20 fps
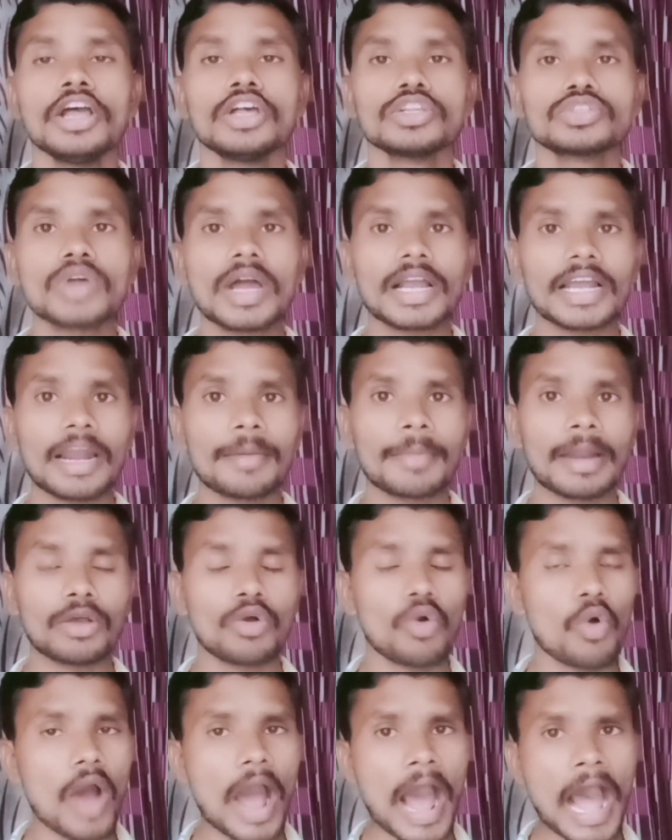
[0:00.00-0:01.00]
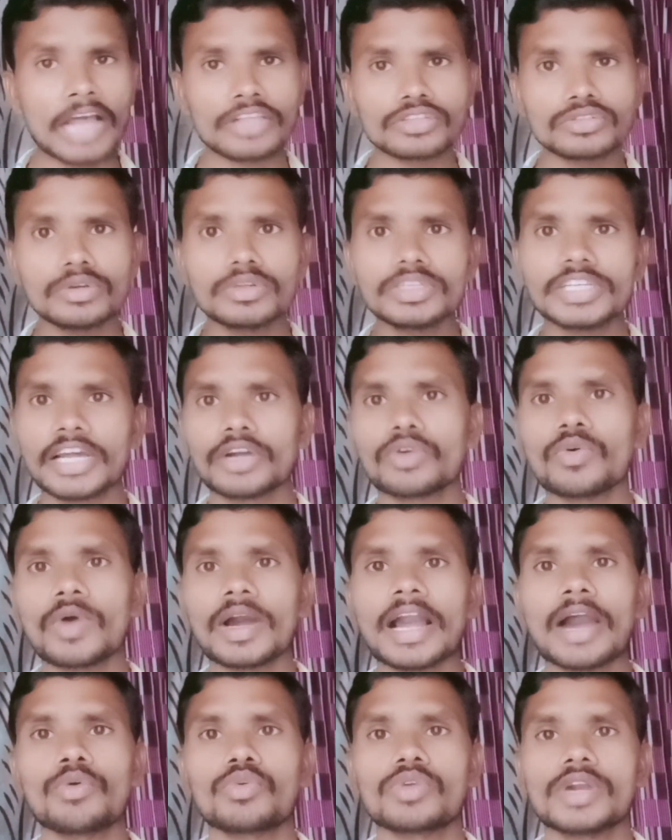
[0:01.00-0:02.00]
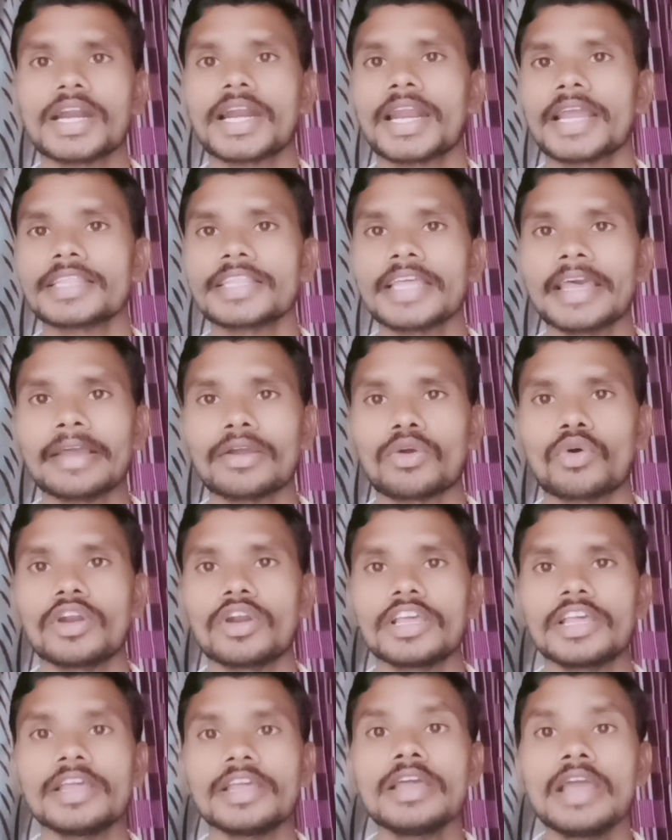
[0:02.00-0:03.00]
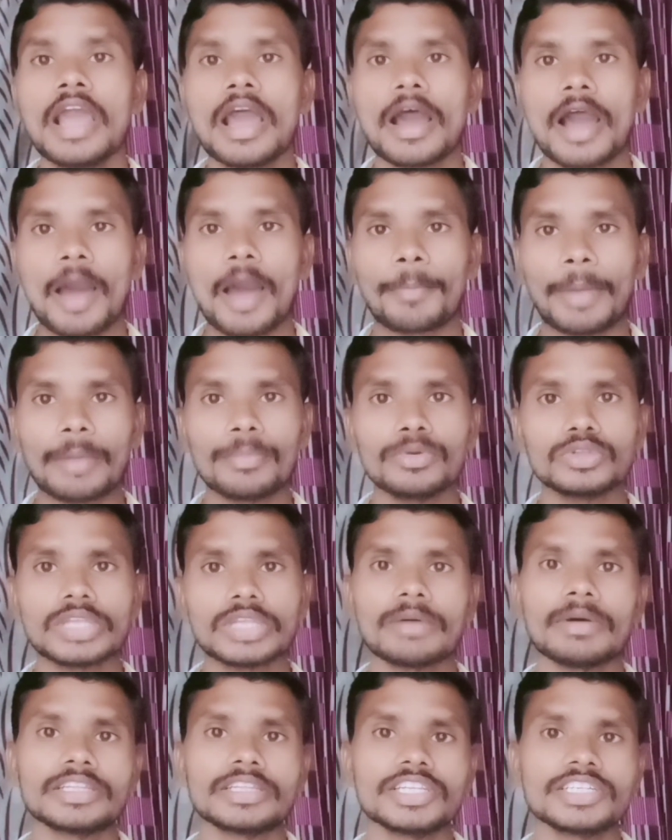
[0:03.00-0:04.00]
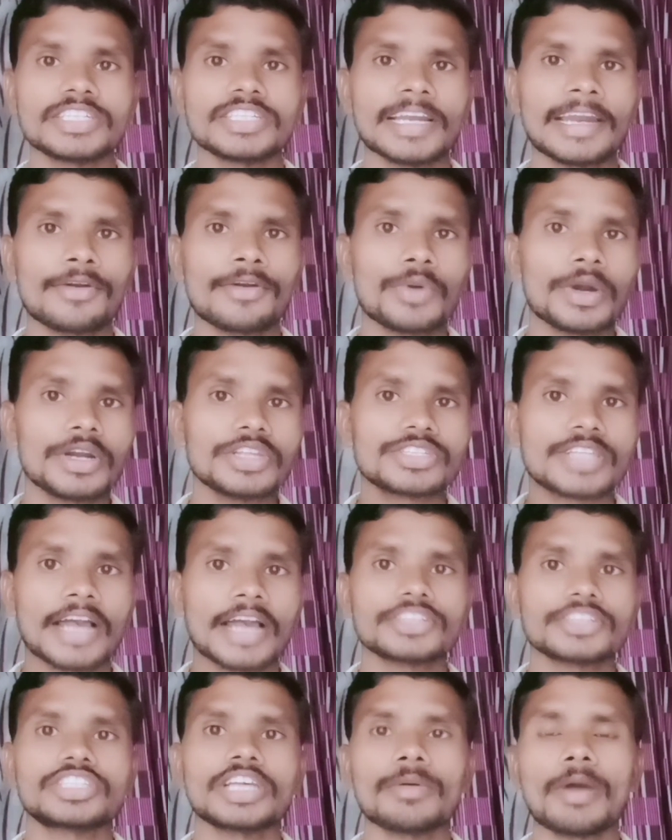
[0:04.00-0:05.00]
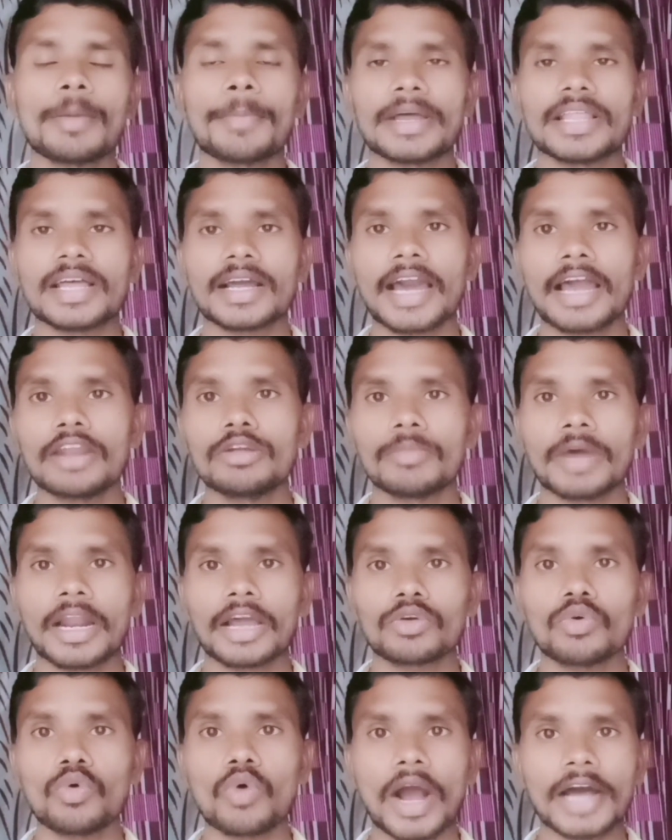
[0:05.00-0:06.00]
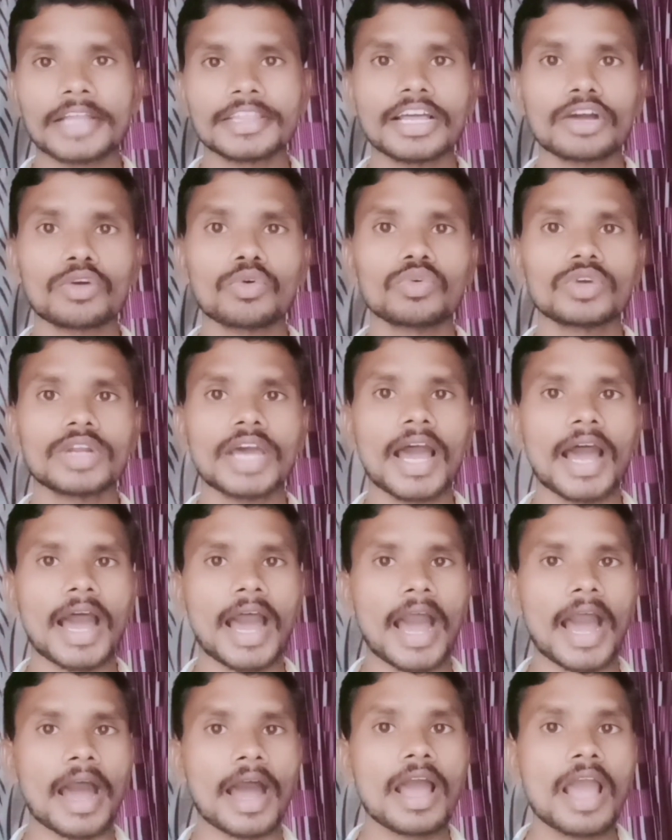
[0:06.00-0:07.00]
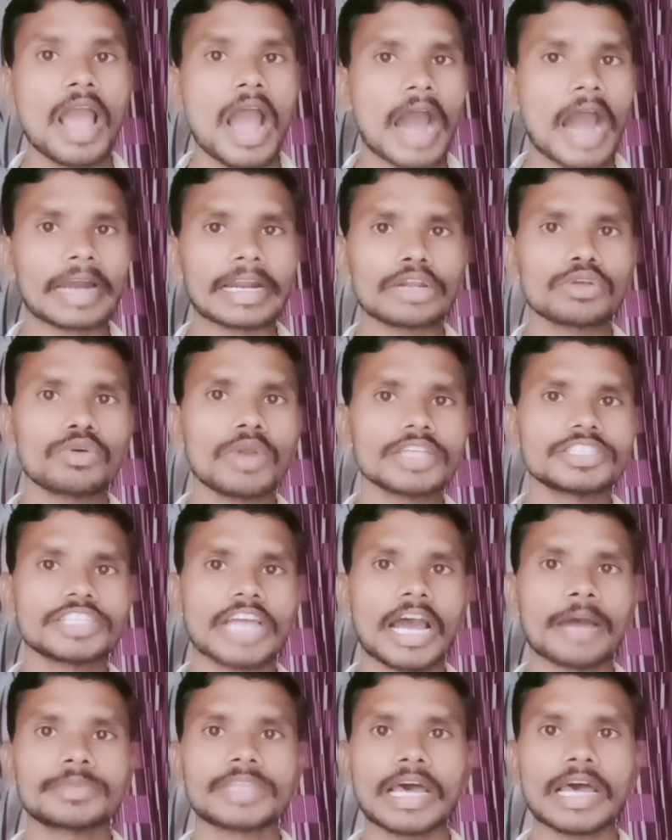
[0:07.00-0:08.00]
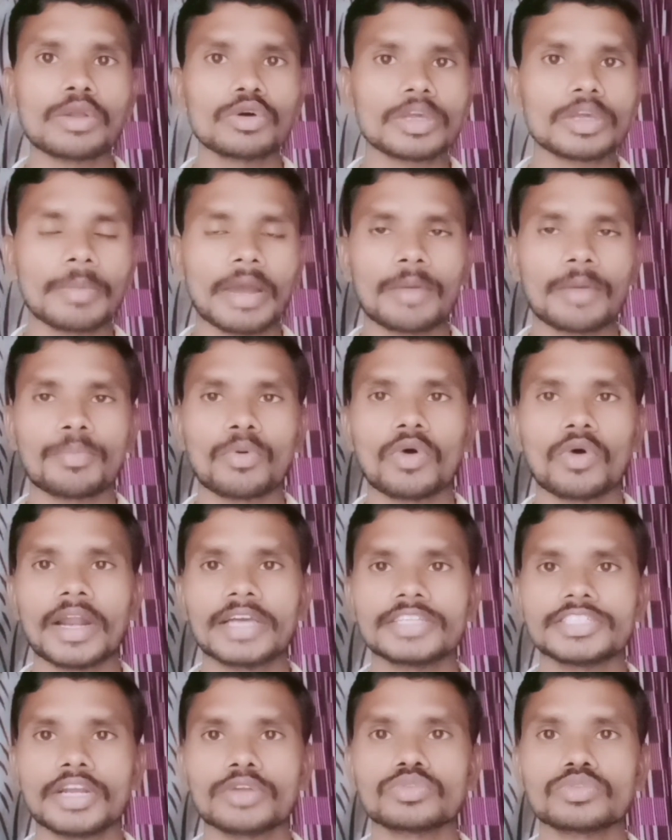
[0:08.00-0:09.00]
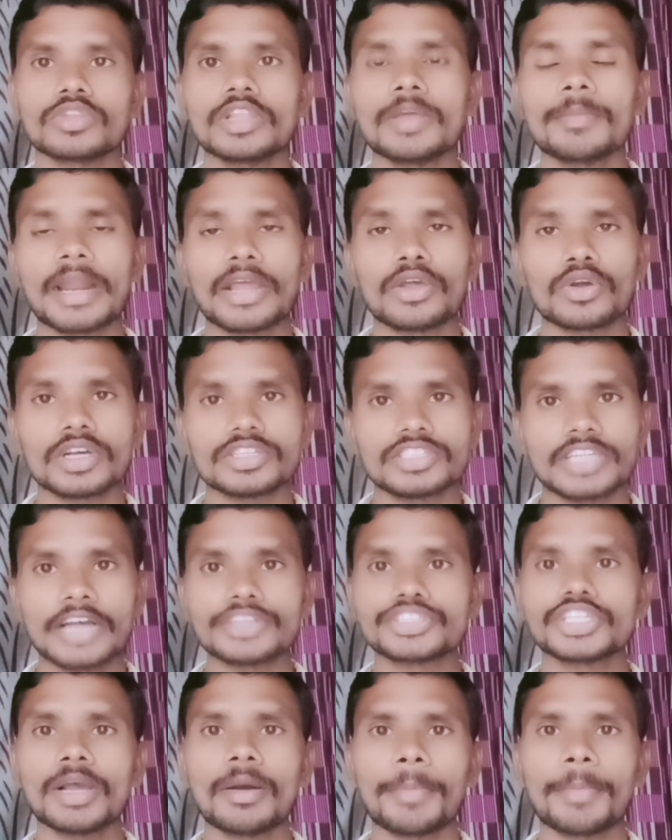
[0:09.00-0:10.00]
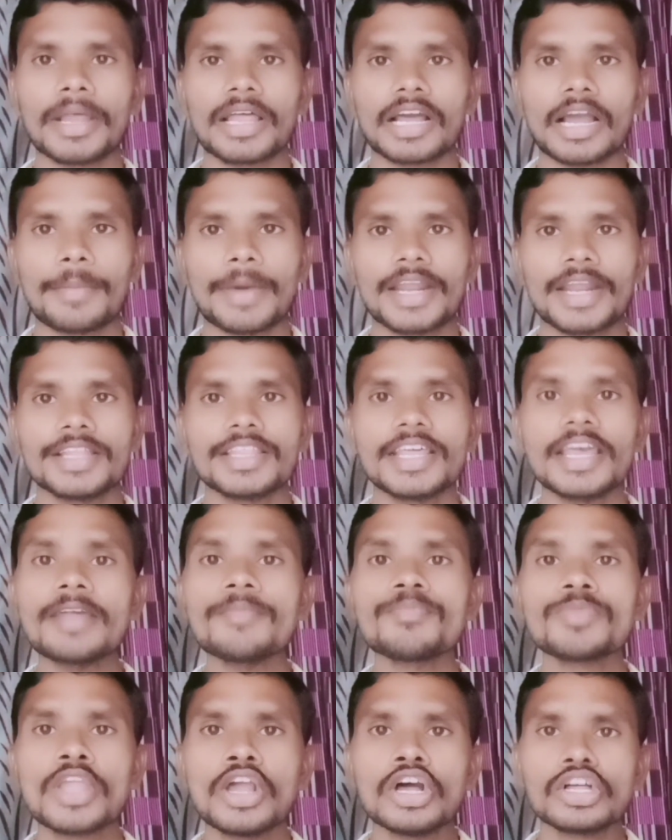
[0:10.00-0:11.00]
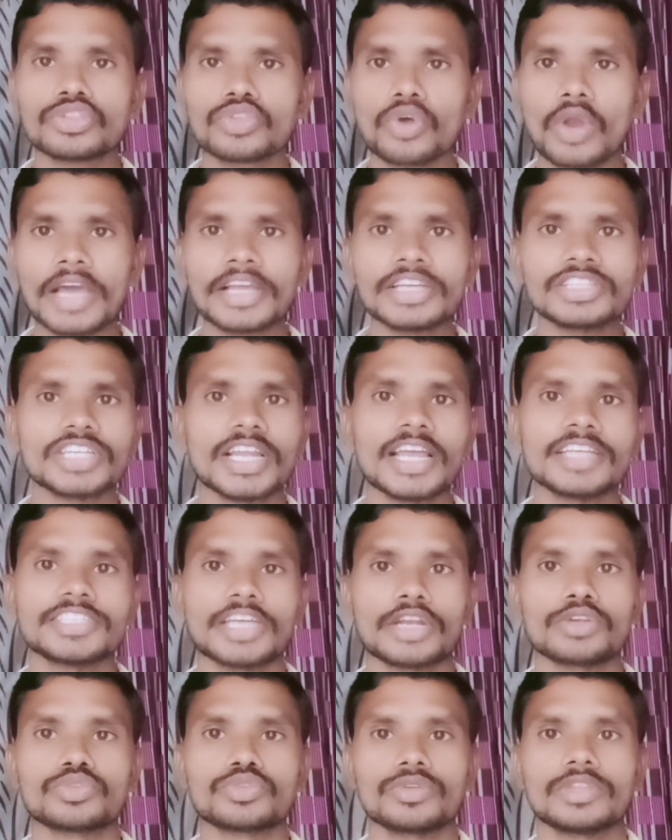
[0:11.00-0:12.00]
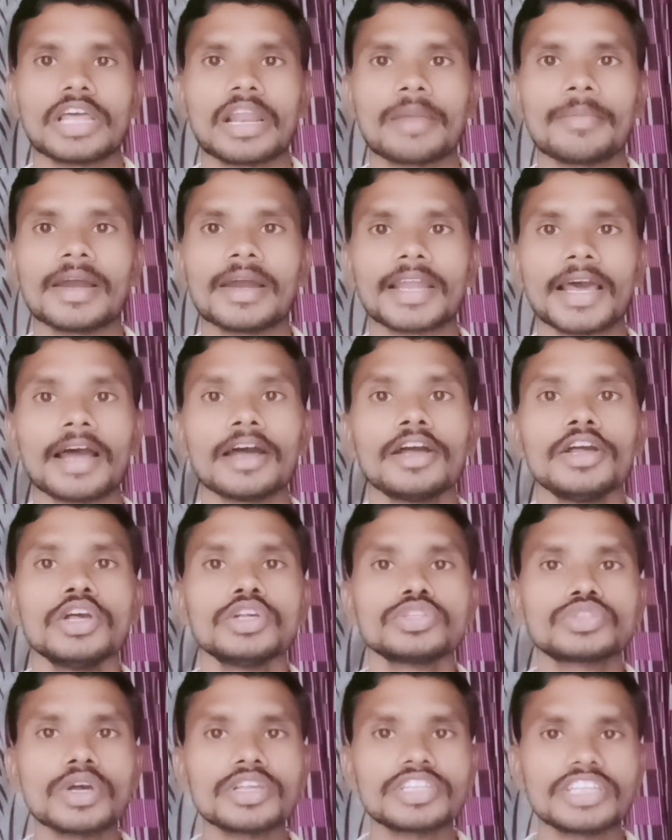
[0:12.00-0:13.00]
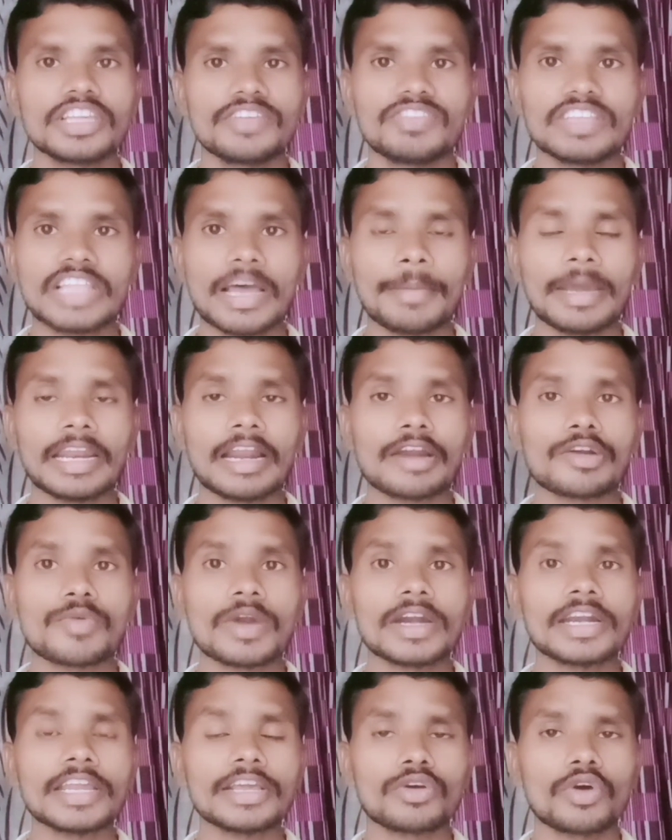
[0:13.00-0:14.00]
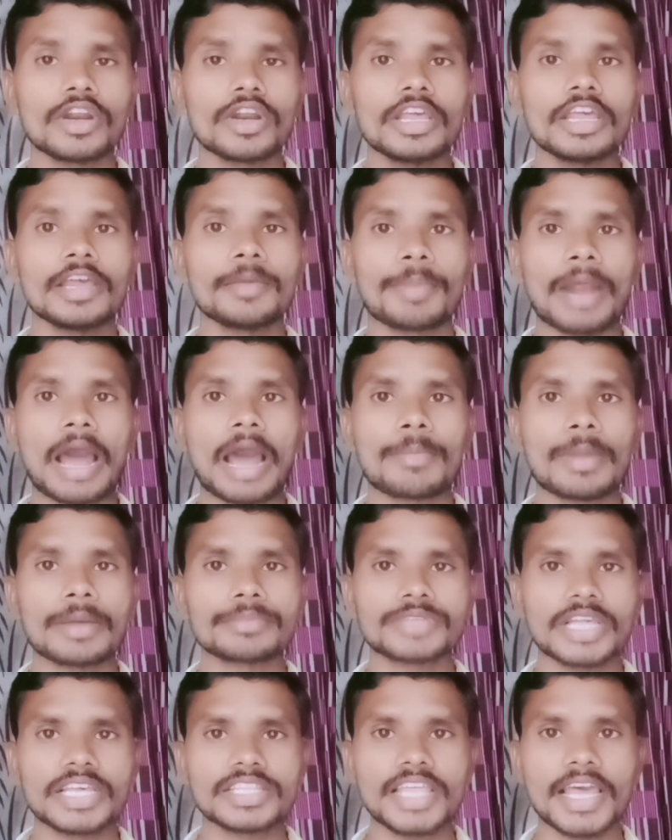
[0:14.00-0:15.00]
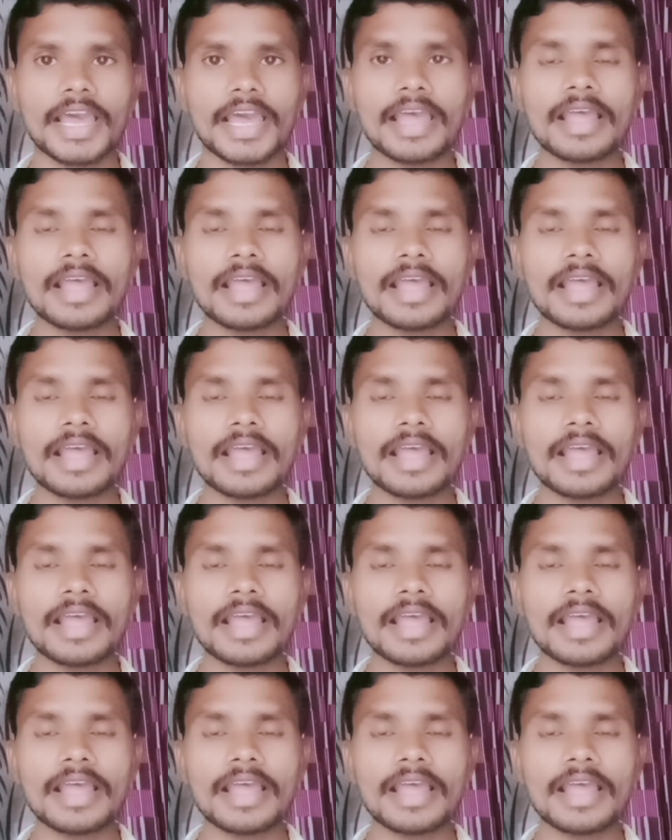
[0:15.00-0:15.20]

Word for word: సో అక్కడ మనకు ఆస్తులు ఎక్కువగా ఉన్నట్లయితే కొన్ని ప్రభుత్వం అందించేటటువంటి సంక్షేమ పథకాలు మనకు అందకుండా అనర్హుల జాబితాలోకి మనం పోవడం జరుగుతుంది మన యొక్క సంక్షేమ పథకం అనేది తొలగించడం జరుగుతుంది అనమాట సో ఈ విధమైనటువంటి కొన్ని ప్రాబ్లమ్స్ అయితే